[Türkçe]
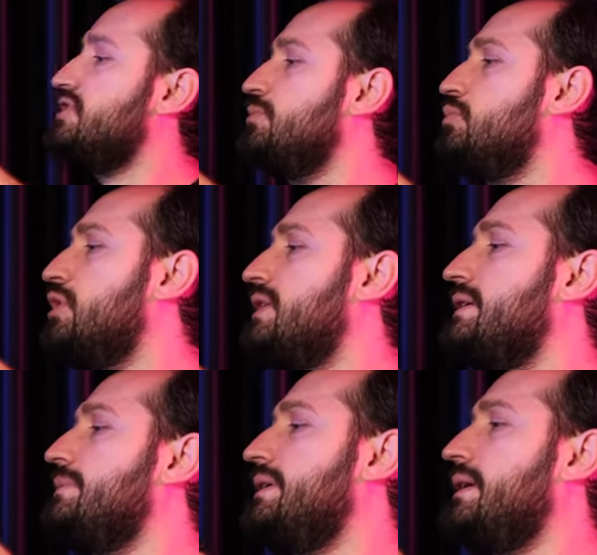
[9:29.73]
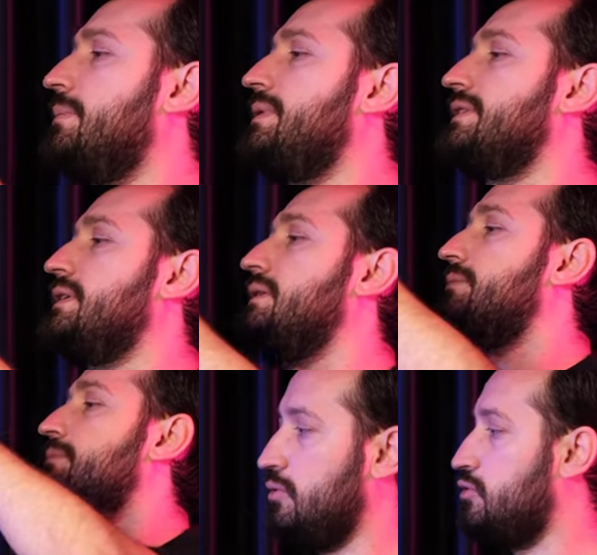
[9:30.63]
Şimdi buraları bir
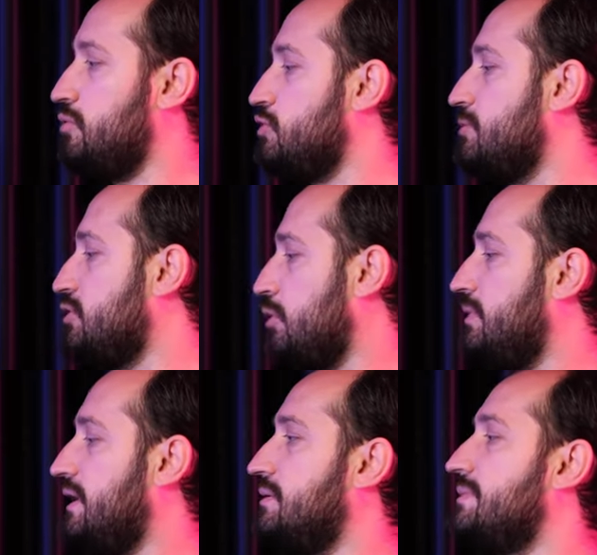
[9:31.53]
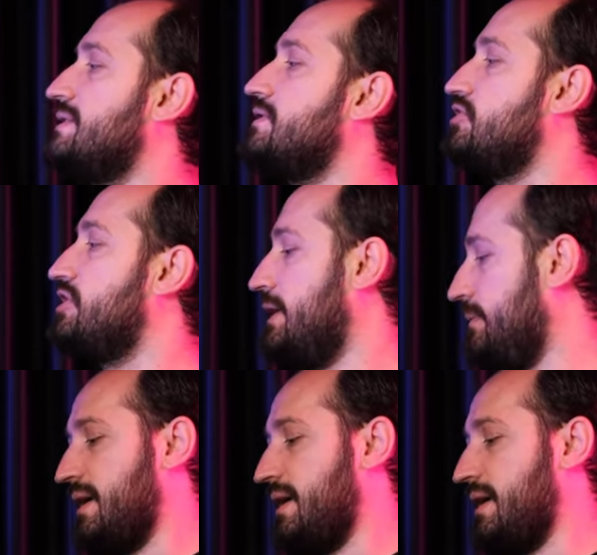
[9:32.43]
kapatalım. Ürünümüzü bir toplayalım hızlıca.